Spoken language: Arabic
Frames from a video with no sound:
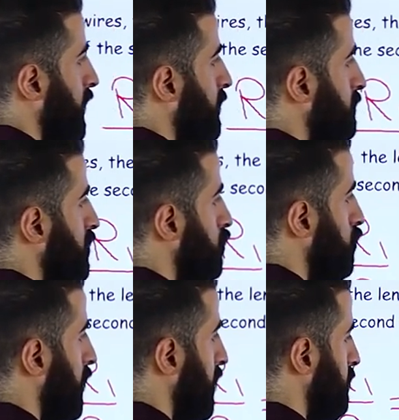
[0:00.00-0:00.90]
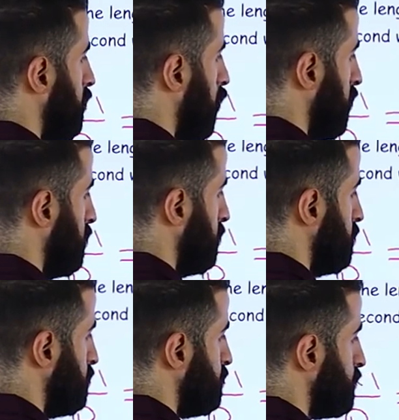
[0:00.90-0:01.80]
M2 على M1
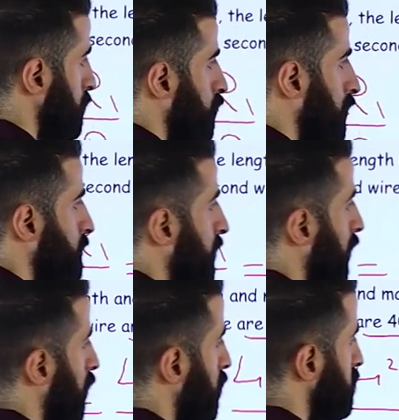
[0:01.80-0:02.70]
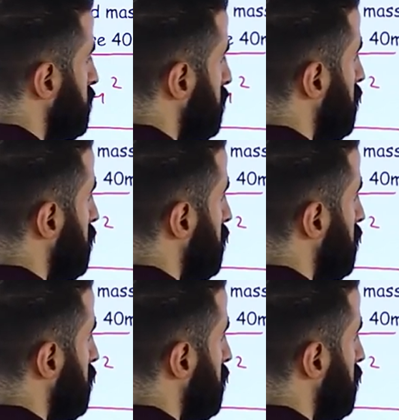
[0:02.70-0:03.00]
ونبدا نعوض